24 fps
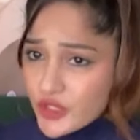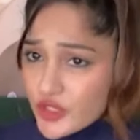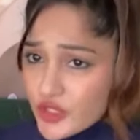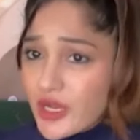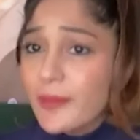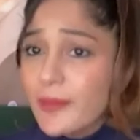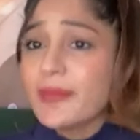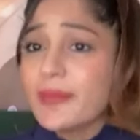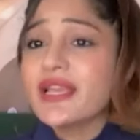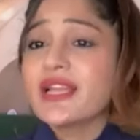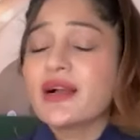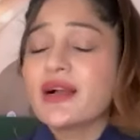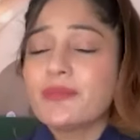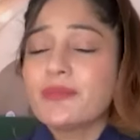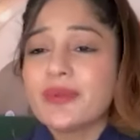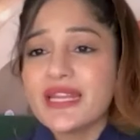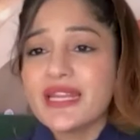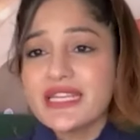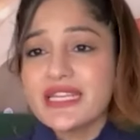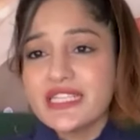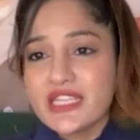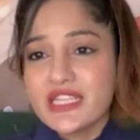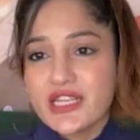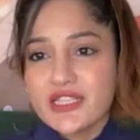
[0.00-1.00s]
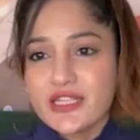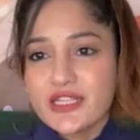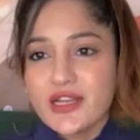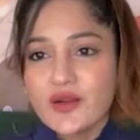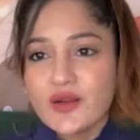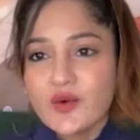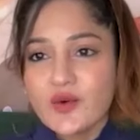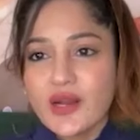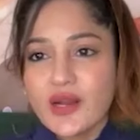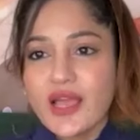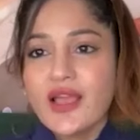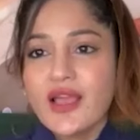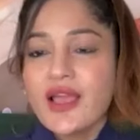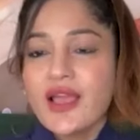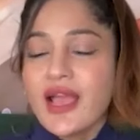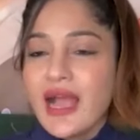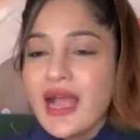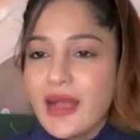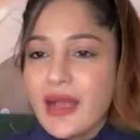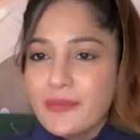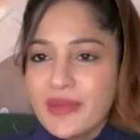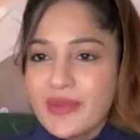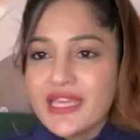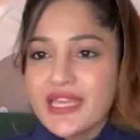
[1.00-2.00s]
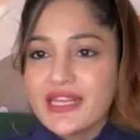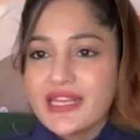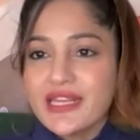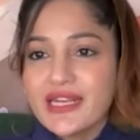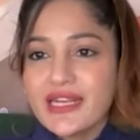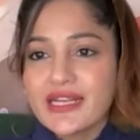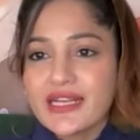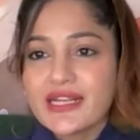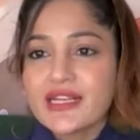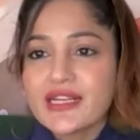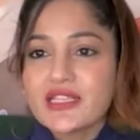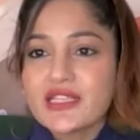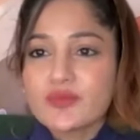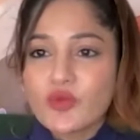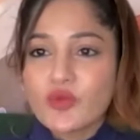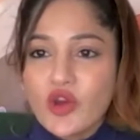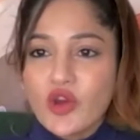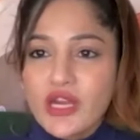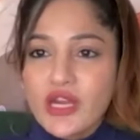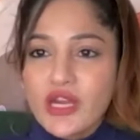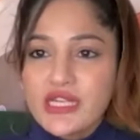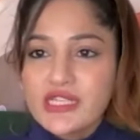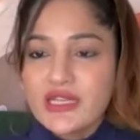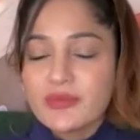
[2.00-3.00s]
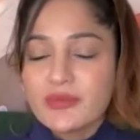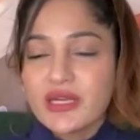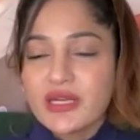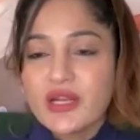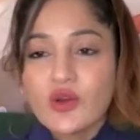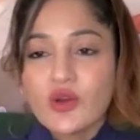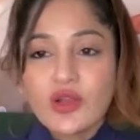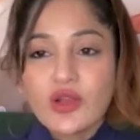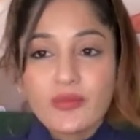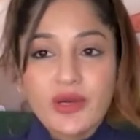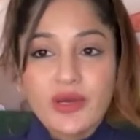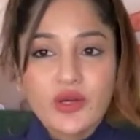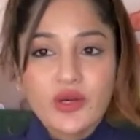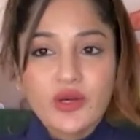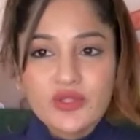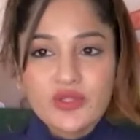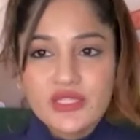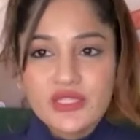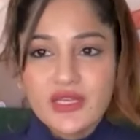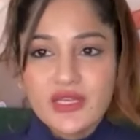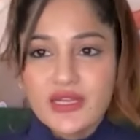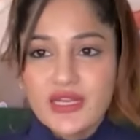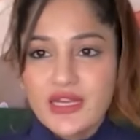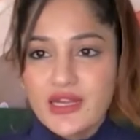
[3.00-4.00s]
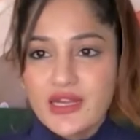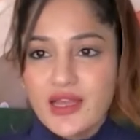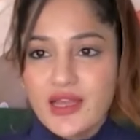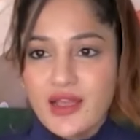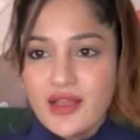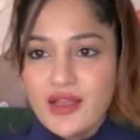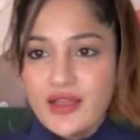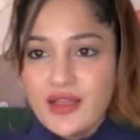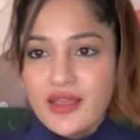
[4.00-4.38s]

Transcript: సో అమ్మాయి కంప్లైంట్స్ చేసినా కూడా అమ్మాయి కెరియర్ ఎక్కడ స్పాయిల్ చేయమని ఒక భరోసా నిన్న